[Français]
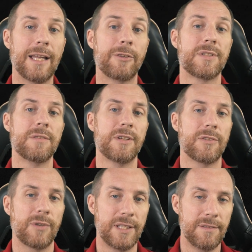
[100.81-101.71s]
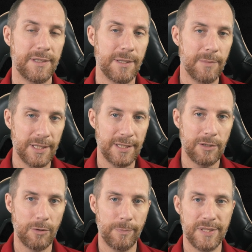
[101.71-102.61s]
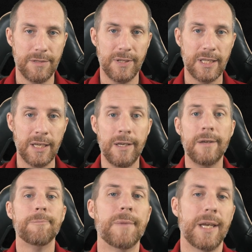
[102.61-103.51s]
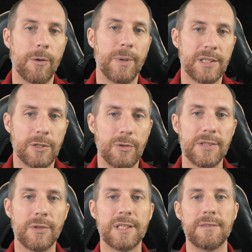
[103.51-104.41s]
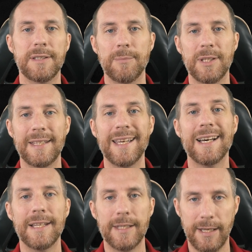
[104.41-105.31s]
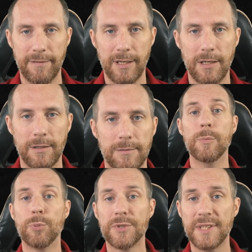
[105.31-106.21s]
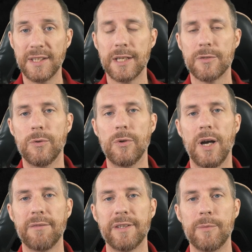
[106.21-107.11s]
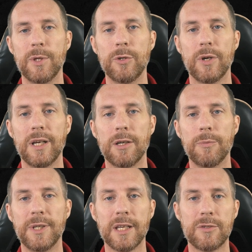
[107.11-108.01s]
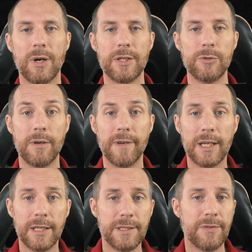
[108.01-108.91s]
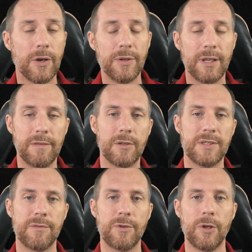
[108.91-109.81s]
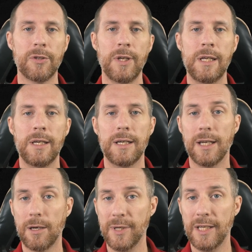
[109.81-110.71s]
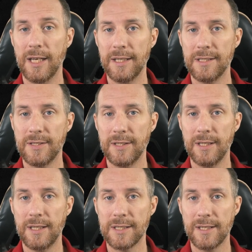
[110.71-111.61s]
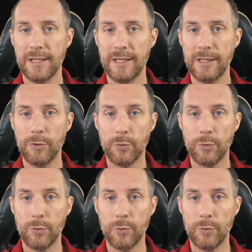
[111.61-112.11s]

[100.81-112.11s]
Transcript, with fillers: a intensifié son activité militaire dans le Pacifique, et en particulier son activité militaire navale. Et pour cette raison, afin d'améliorer les communications radio avec les différents navires de sa flotte, l'armée a décidé d'installer,